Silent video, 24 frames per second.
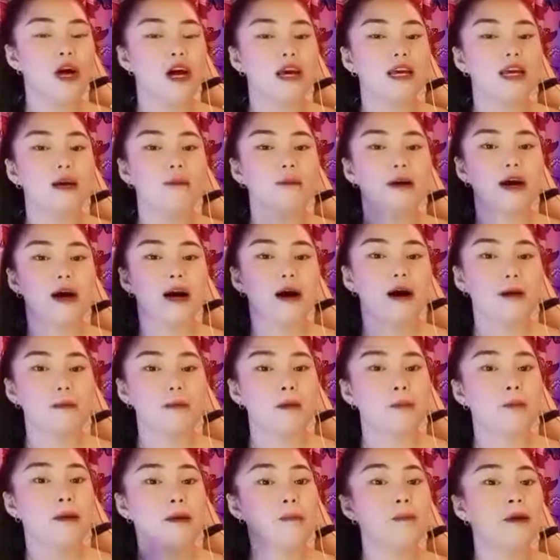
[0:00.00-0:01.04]
yung mga
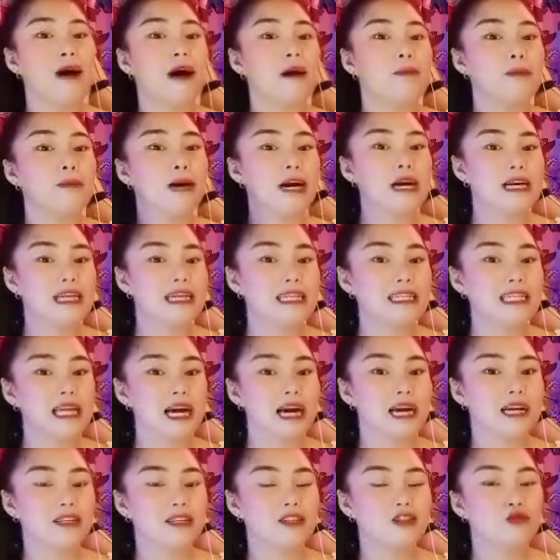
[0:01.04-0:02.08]
mabababang
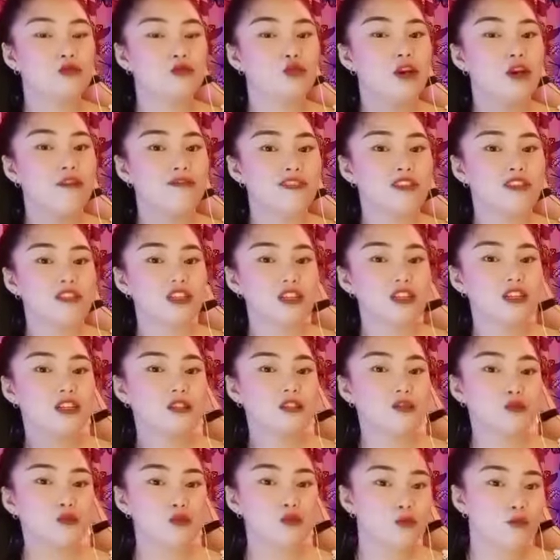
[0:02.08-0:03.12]
edad, 17
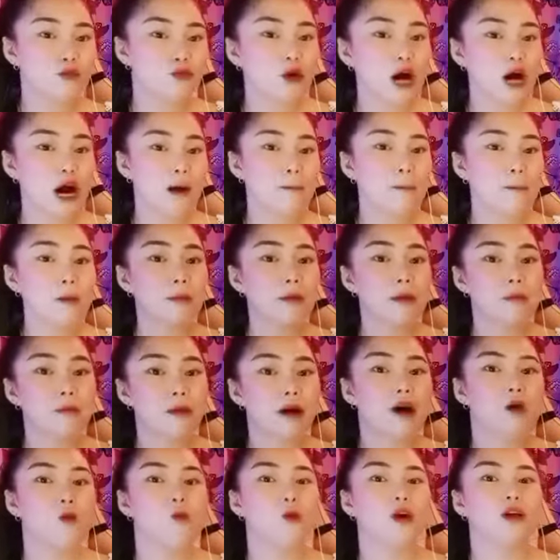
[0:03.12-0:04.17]
to uh,
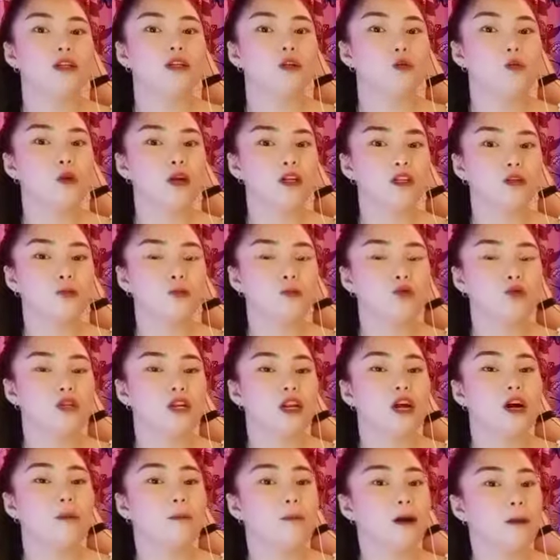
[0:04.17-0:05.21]
pababa, wag na wag na po
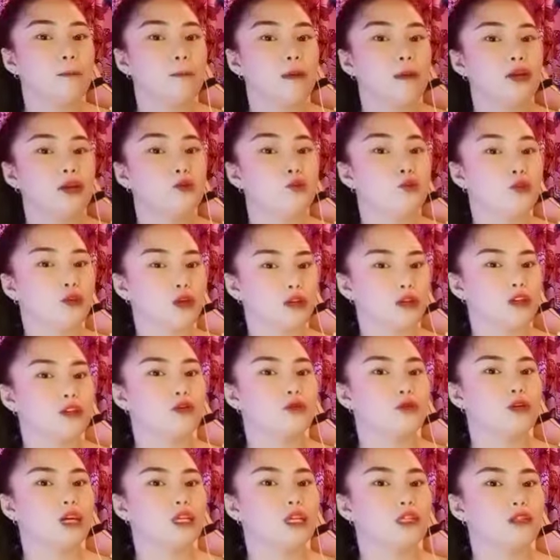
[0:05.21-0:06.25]
silang papanoorin
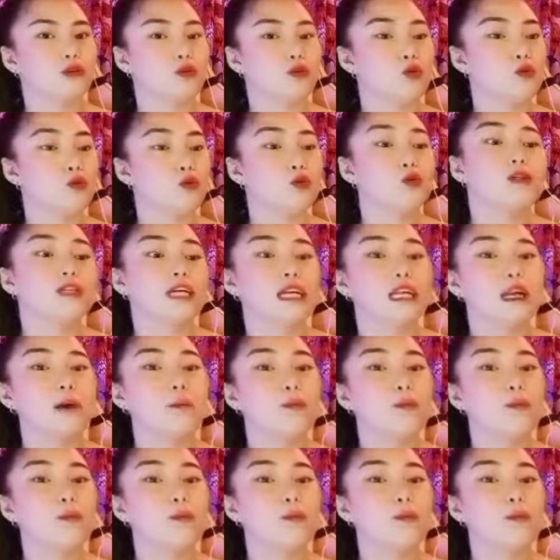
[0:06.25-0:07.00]
dito. So, yan lang